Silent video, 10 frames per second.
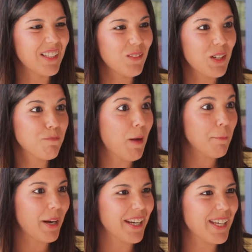un
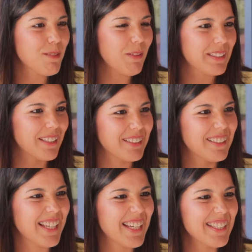palmarés
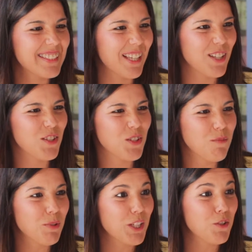bastante
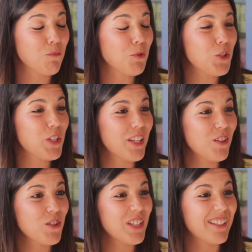extenso porque son muchos
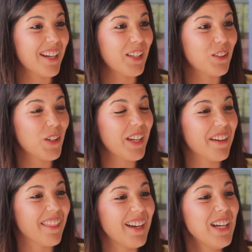años de trayectoria,
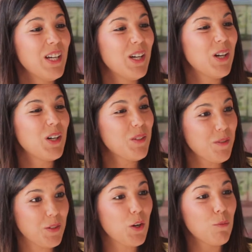¿verdad?
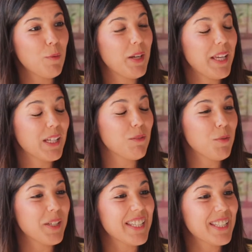¿Cómo,
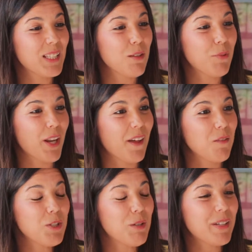cómo ves esta temporada?
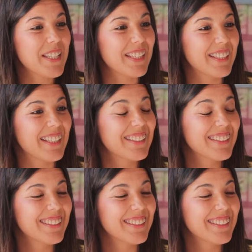¿Cómo se presenta?